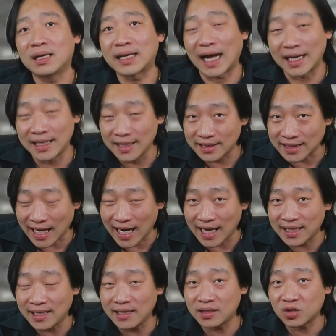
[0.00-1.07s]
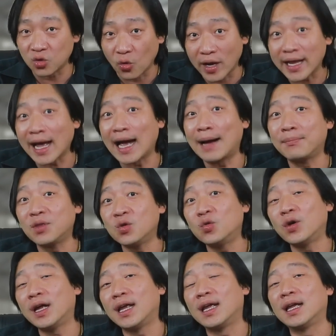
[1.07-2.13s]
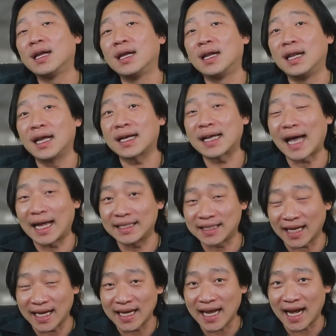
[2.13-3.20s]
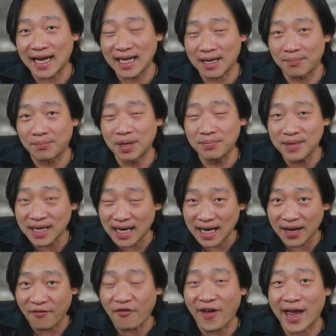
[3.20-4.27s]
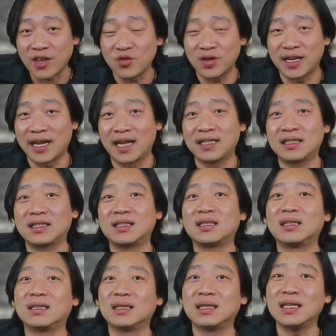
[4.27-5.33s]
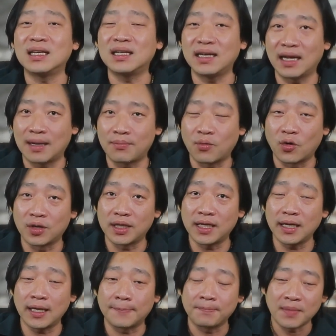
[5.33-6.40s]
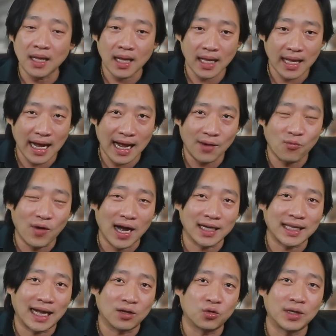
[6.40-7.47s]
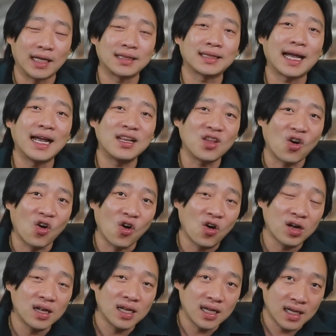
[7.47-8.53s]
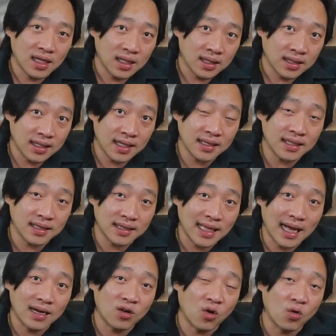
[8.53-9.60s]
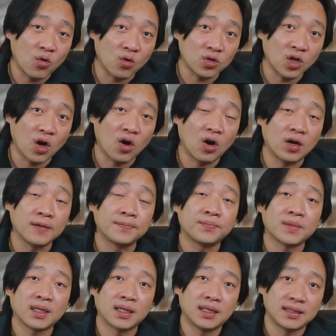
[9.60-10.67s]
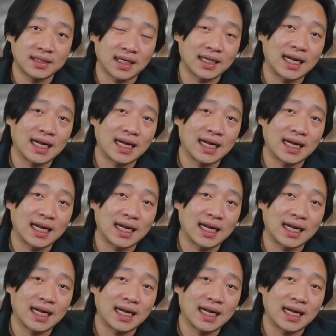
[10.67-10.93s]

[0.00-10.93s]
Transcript: การดีไซน์ที่สวยงามด้วยและการใช้งานเนี่ยมันมีอะไรแฝงอยู่ในนั้น นี่คือเหตุผลที่การวางถังโดนัทใต้ท้องที่ติดตั้งของหงทอง จะ